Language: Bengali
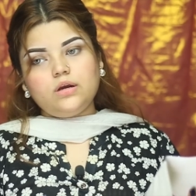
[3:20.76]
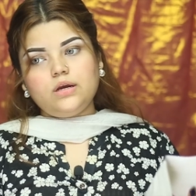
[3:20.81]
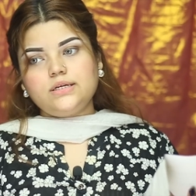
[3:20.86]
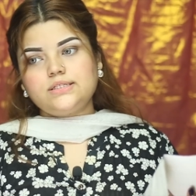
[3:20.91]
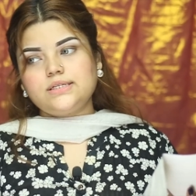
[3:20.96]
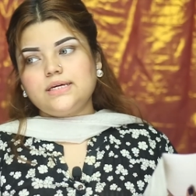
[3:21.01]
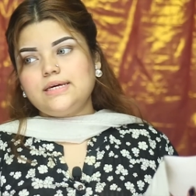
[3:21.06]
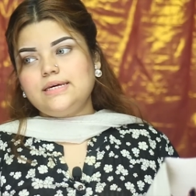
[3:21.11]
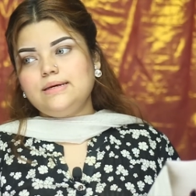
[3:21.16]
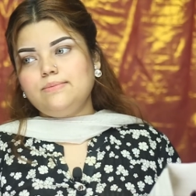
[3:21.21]

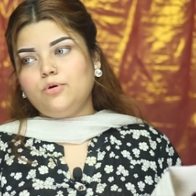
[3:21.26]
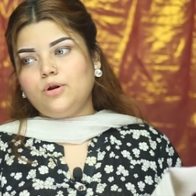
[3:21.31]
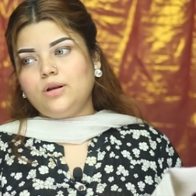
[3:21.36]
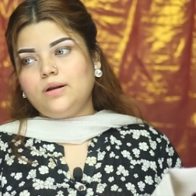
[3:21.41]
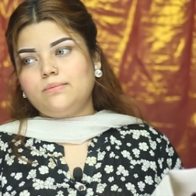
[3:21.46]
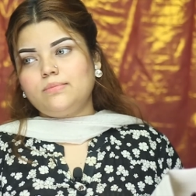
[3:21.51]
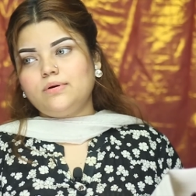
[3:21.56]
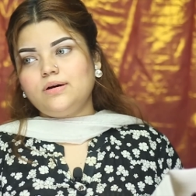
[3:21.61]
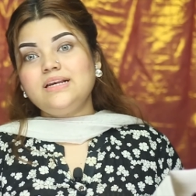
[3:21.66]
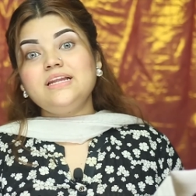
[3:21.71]
এটাকে কী
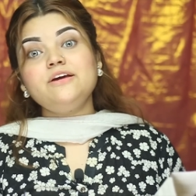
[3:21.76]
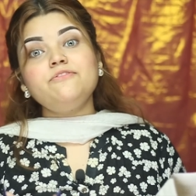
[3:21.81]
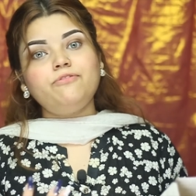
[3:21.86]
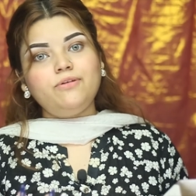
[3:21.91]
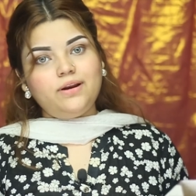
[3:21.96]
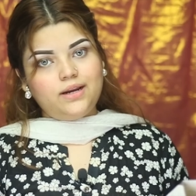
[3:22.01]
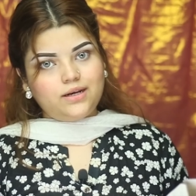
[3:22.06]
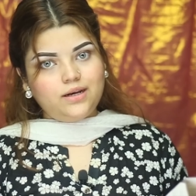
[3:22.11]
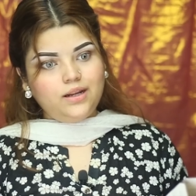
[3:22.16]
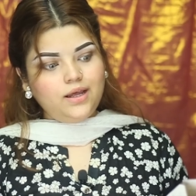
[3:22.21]
বলে আমরা
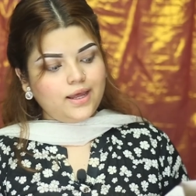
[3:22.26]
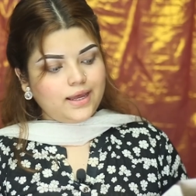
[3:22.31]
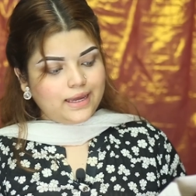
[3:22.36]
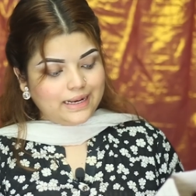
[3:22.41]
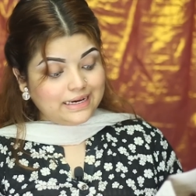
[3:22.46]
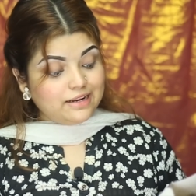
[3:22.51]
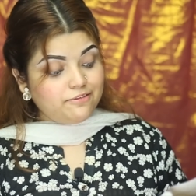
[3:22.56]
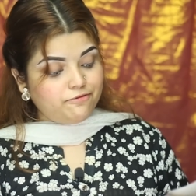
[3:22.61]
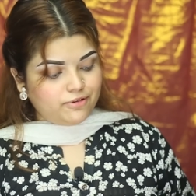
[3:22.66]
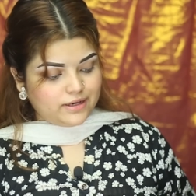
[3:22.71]
লিফলেট না
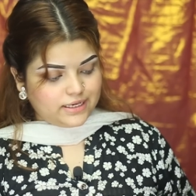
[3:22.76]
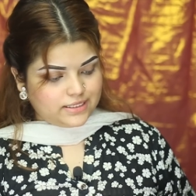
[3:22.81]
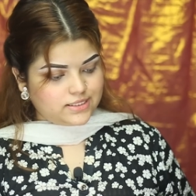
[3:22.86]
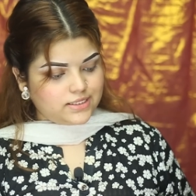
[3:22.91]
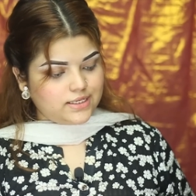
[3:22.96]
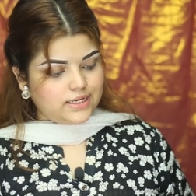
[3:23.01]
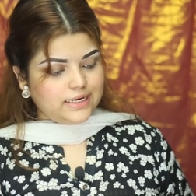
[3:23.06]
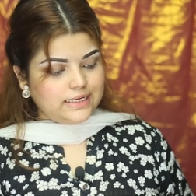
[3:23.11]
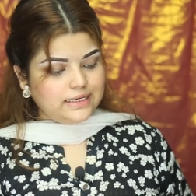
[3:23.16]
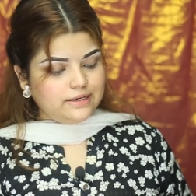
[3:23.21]
হ্যাঁ লিফলেট
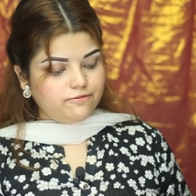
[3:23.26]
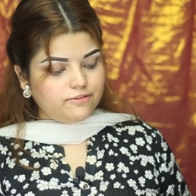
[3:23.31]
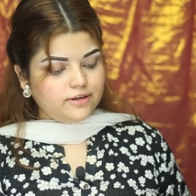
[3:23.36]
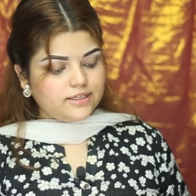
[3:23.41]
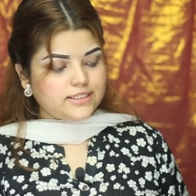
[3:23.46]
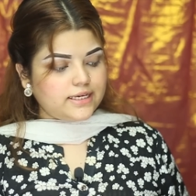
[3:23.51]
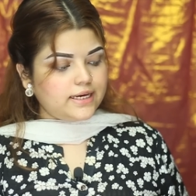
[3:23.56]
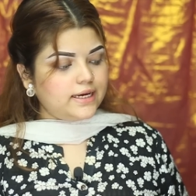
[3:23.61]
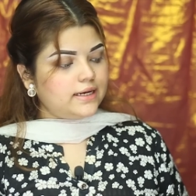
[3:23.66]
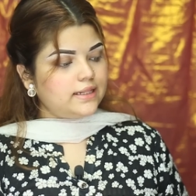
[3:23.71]

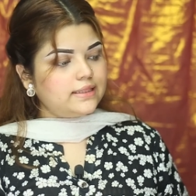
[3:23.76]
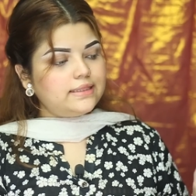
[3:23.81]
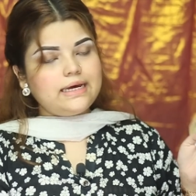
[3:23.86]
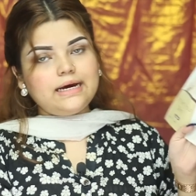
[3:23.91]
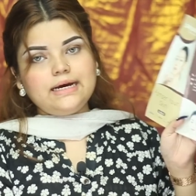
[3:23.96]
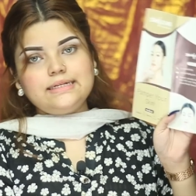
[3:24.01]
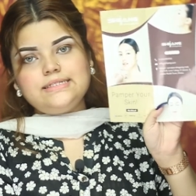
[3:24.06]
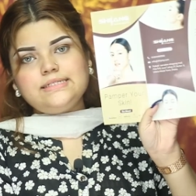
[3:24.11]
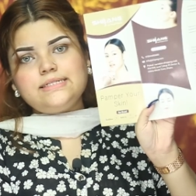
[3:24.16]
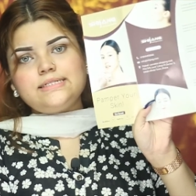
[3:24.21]
লিফলেট এখানে
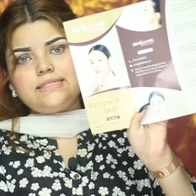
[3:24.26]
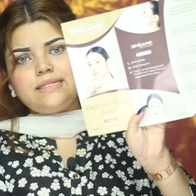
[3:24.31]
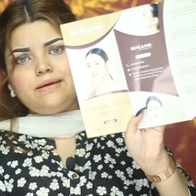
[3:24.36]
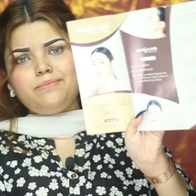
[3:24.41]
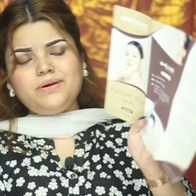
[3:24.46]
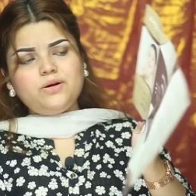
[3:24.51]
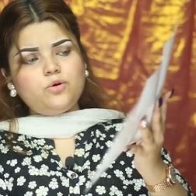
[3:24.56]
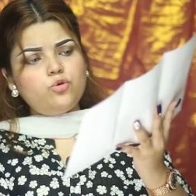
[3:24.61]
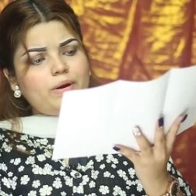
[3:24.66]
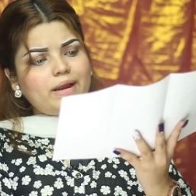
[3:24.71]
দেওয়া আছে যেটাতে
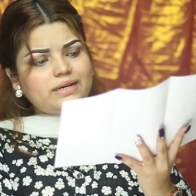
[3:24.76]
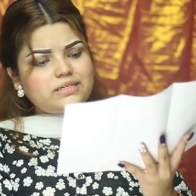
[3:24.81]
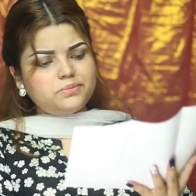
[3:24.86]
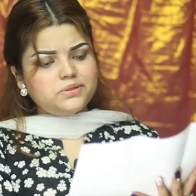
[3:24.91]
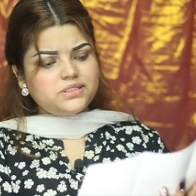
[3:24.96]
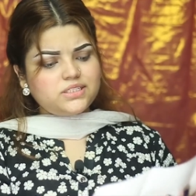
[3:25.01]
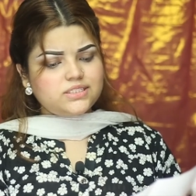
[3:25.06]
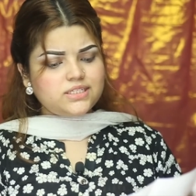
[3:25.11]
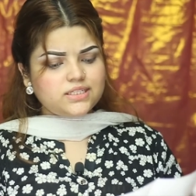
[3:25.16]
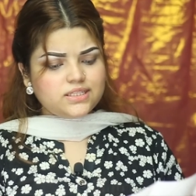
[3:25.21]
আমি খুব একটা
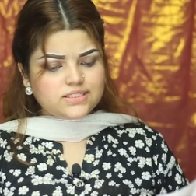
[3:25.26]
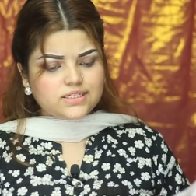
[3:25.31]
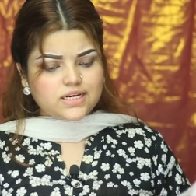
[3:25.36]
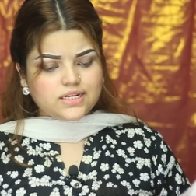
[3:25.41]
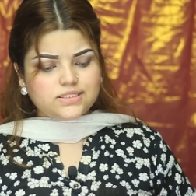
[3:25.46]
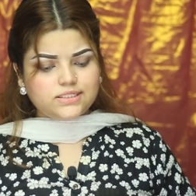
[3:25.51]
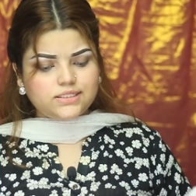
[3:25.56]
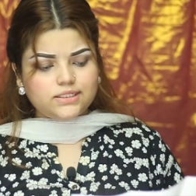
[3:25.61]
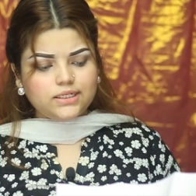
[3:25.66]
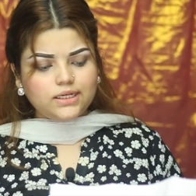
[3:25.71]
বেশি যেতে
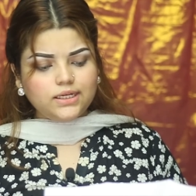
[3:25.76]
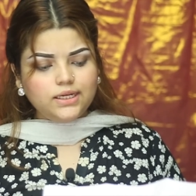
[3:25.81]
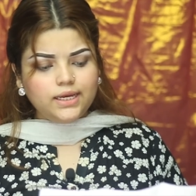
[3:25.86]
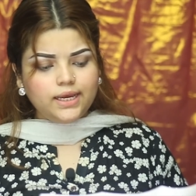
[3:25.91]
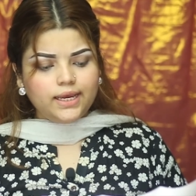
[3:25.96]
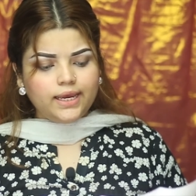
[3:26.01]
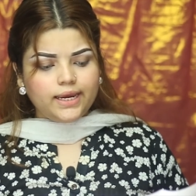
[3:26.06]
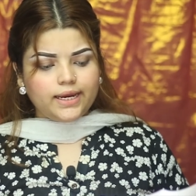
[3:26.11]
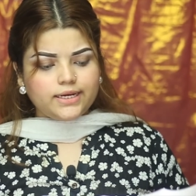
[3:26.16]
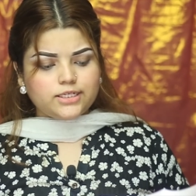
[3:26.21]
চাচ্ছি না
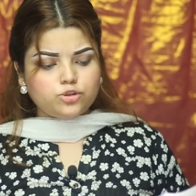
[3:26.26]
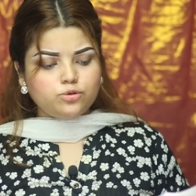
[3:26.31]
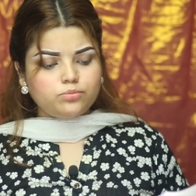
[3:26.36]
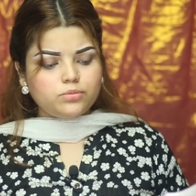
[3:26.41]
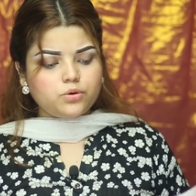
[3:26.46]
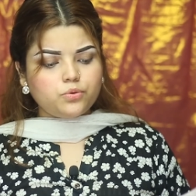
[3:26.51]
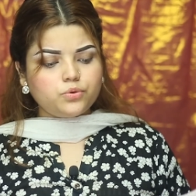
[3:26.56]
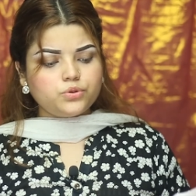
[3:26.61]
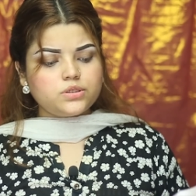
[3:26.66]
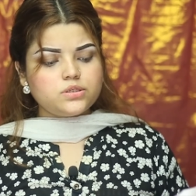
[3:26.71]
এটা
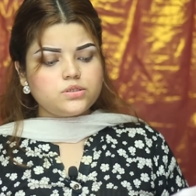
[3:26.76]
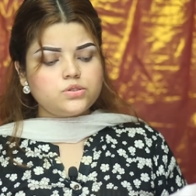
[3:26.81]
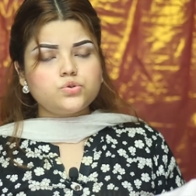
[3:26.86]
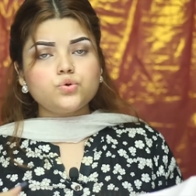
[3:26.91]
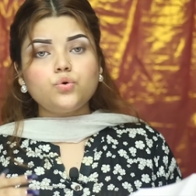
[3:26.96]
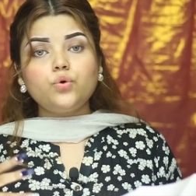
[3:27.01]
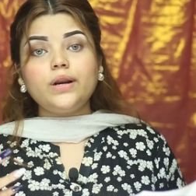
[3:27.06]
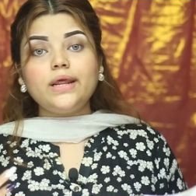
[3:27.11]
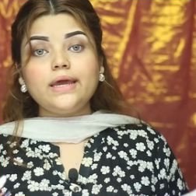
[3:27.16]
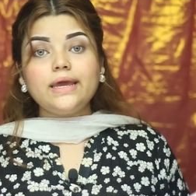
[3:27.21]
তোমরা ওদের
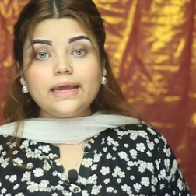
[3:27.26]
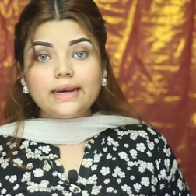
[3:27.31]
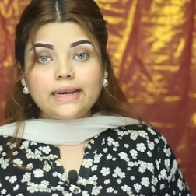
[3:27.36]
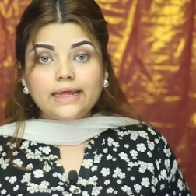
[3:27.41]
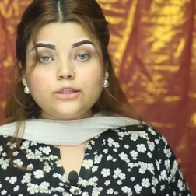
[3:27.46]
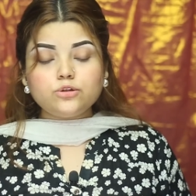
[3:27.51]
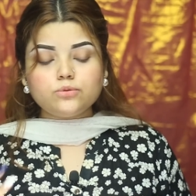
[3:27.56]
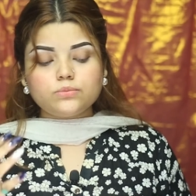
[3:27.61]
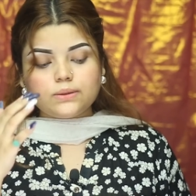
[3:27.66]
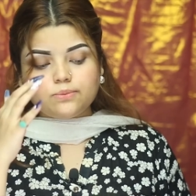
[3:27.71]
স্টোরে
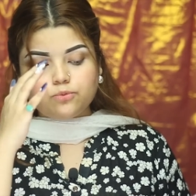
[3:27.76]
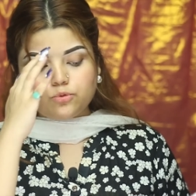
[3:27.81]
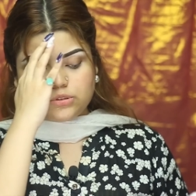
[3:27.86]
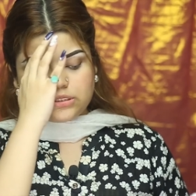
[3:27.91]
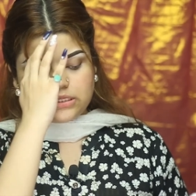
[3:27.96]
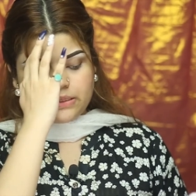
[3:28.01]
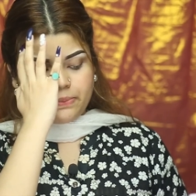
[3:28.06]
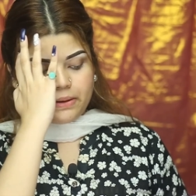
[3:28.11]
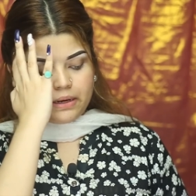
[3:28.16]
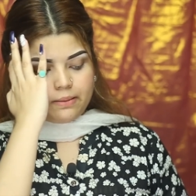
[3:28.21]
গেলেই তোমরা
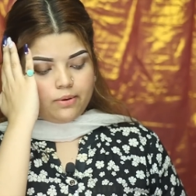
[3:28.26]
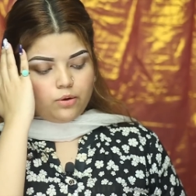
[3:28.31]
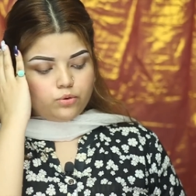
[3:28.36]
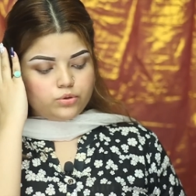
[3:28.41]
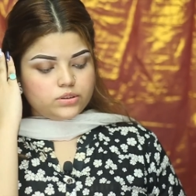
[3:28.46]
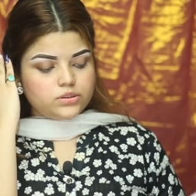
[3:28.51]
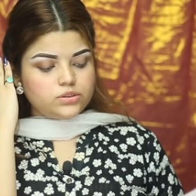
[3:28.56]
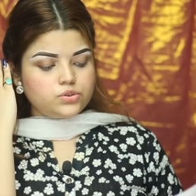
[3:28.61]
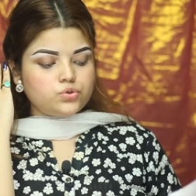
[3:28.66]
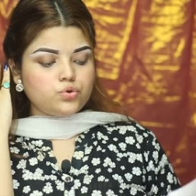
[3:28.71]
বুঝতে পারবা
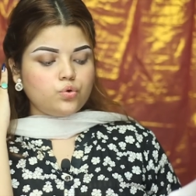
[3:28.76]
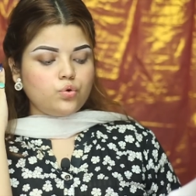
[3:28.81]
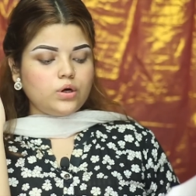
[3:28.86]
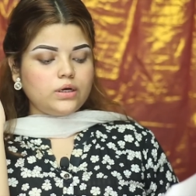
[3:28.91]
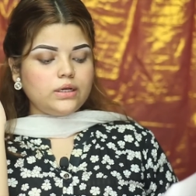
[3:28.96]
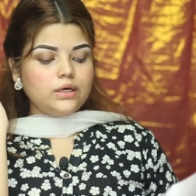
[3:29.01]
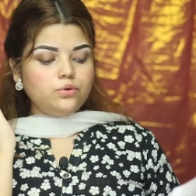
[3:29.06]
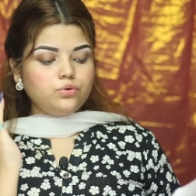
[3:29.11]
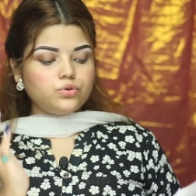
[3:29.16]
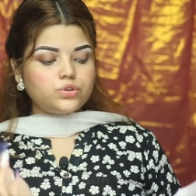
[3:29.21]
ওদের
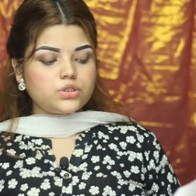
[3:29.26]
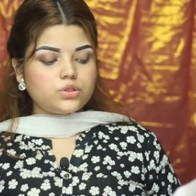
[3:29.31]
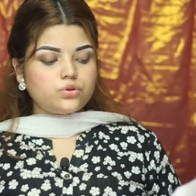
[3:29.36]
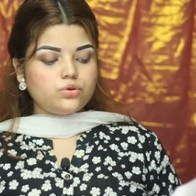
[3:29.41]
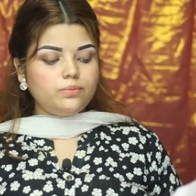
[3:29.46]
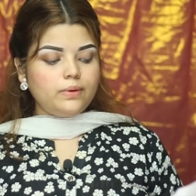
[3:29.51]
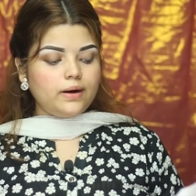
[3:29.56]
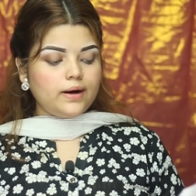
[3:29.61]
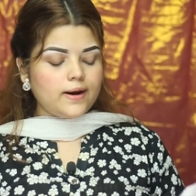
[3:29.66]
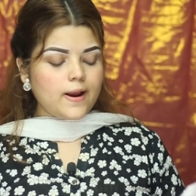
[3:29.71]
স্টোরটা হচ্ছে
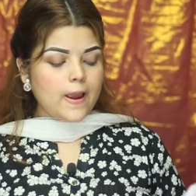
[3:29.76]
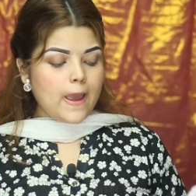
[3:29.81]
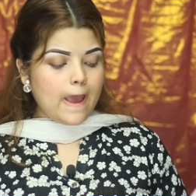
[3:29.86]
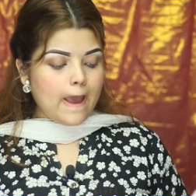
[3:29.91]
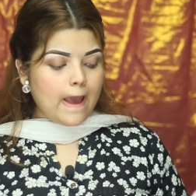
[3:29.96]
তোমার